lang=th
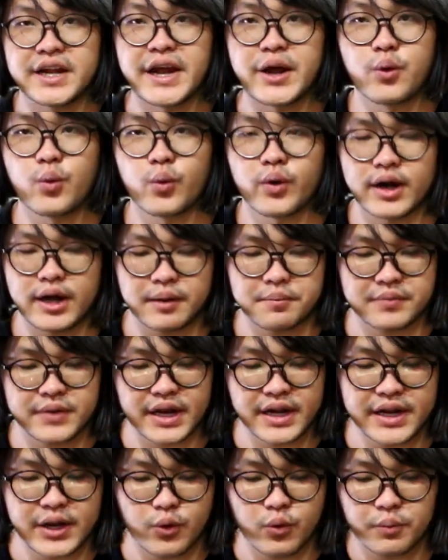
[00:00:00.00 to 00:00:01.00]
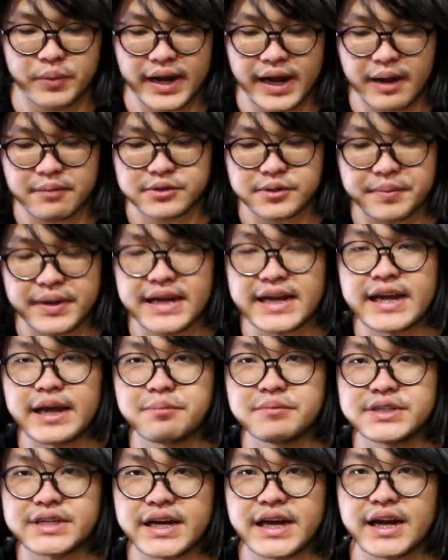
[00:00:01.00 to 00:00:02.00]
New นะครับ ถ้า New Pickup จะเป็น
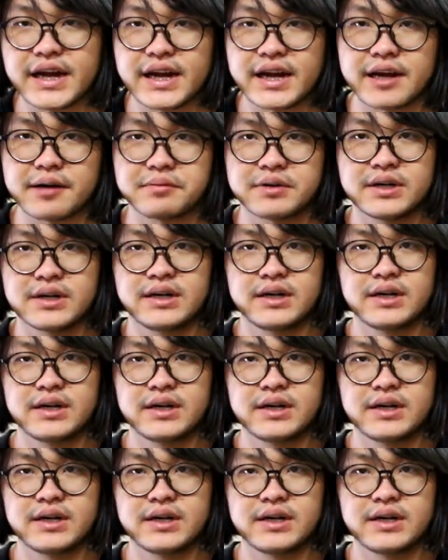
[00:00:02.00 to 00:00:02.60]
EMG นะครับ